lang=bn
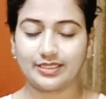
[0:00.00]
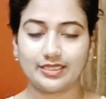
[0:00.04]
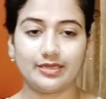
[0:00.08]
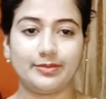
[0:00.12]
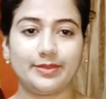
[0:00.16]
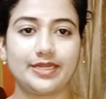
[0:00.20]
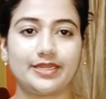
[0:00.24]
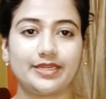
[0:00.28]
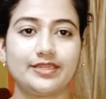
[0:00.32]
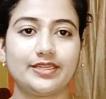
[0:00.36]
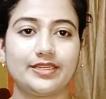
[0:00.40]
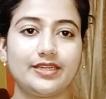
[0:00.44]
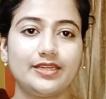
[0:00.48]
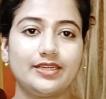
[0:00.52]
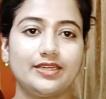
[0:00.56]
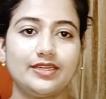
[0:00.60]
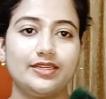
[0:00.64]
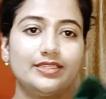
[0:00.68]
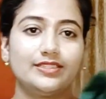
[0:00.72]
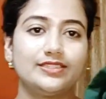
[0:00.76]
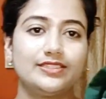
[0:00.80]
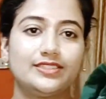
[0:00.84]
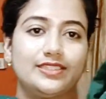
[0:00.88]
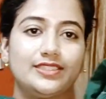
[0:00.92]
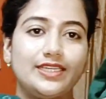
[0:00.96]
আমি একটা
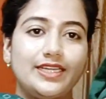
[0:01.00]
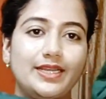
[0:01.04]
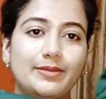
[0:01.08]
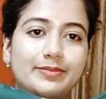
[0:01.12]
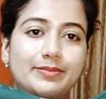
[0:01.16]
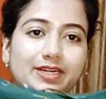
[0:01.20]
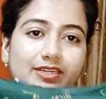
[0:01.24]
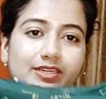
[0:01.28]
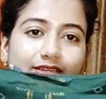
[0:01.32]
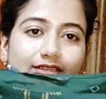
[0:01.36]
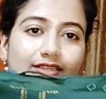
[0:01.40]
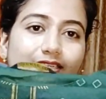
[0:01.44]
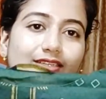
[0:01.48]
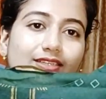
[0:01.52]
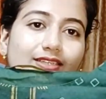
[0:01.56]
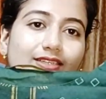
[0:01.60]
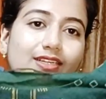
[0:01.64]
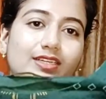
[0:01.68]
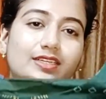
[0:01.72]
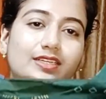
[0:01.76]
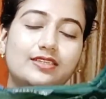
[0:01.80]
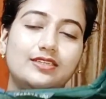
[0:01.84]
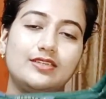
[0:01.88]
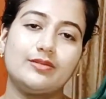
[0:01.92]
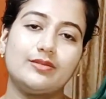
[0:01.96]
বাটন গ্রিন
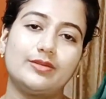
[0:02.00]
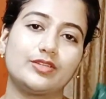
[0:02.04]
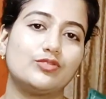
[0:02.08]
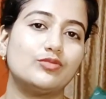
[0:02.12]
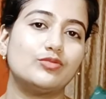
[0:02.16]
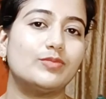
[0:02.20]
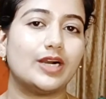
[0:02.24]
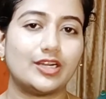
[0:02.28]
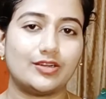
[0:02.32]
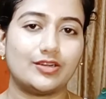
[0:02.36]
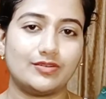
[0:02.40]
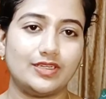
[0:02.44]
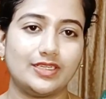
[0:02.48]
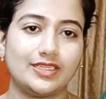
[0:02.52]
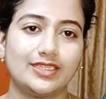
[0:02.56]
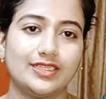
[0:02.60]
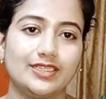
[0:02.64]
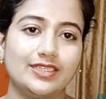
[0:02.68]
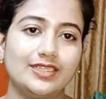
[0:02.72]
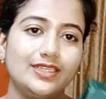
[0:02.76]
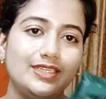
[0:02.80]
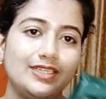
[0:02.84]
কালারটা না আমার খুব ভালো লাগে